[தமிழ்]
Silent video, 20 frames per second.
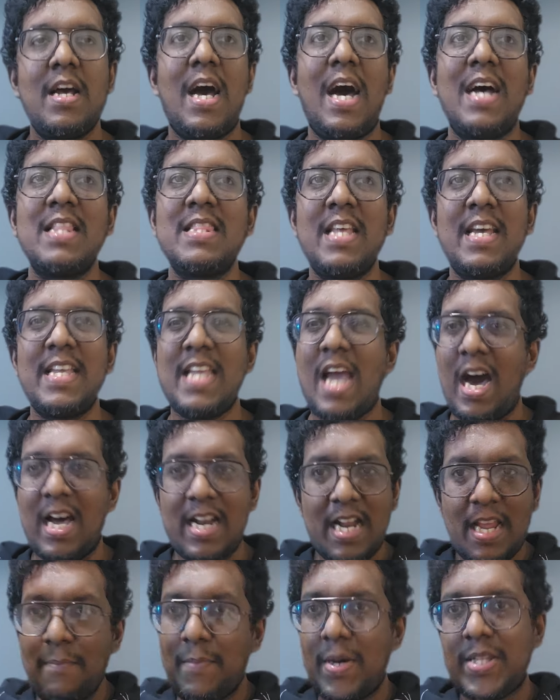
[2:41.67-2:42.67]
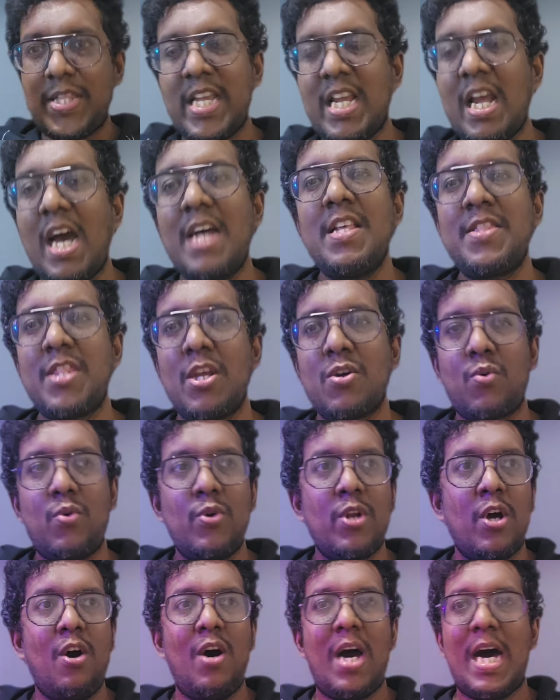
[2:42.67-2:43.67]
அந்த யாரையும் மதிக்காத அந்த
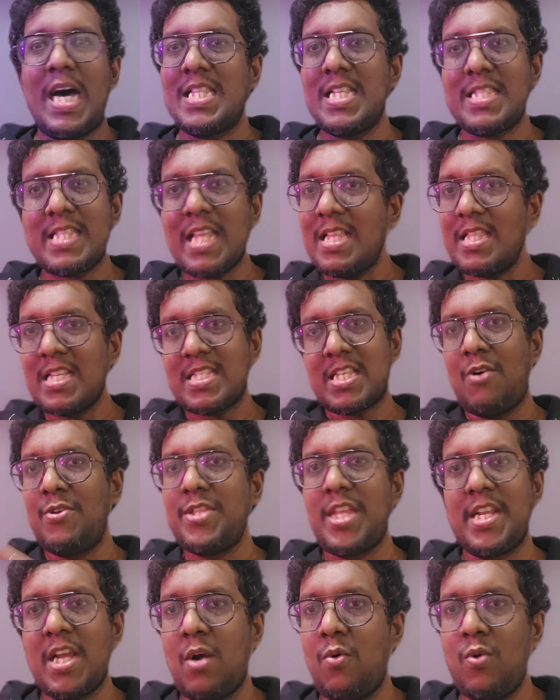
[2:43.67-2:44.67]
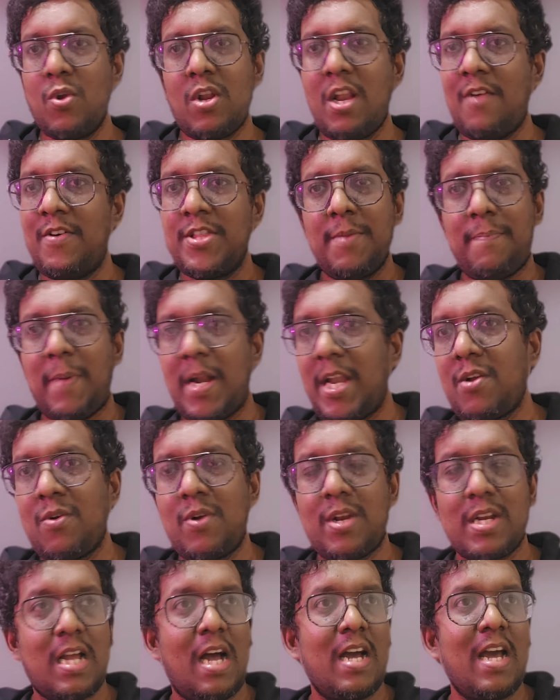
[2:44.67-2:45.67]
குணம் அதைத்தான் இந்த சௌந்தர்யா உள்ளுக்குள்ள வந்து பண்ணி
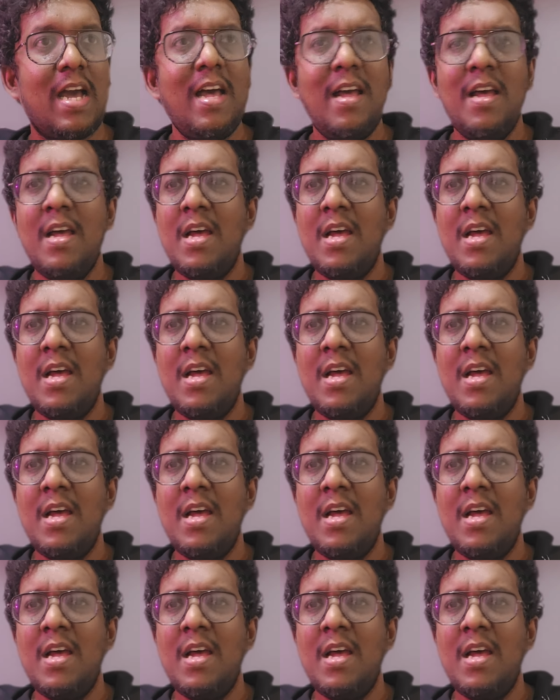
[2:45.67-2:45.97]
கொண்டிருக்காங்க